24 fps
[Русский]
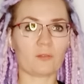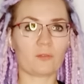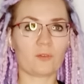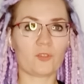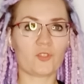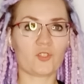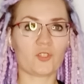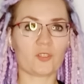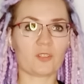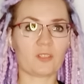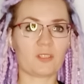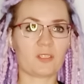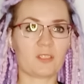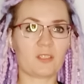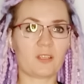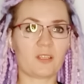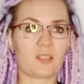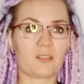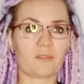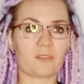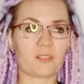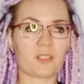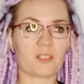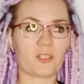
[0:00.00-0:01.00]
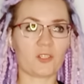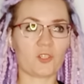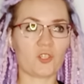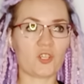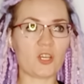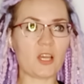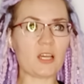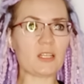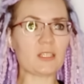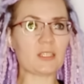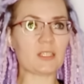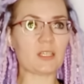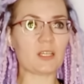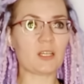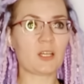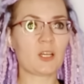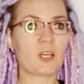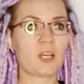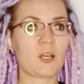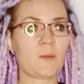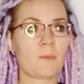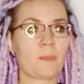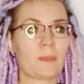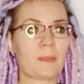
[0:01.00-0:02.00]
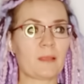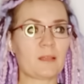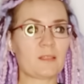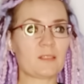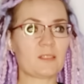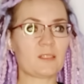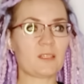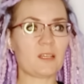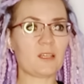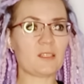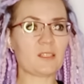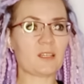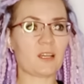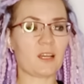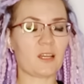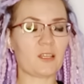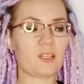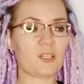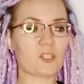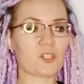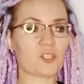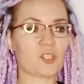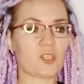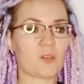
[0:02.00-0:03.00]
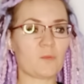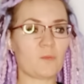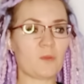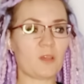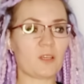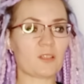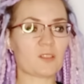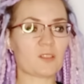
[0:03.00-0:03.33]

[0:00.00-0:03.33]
очень сильно восхищаться – Здесь, конечно, имеет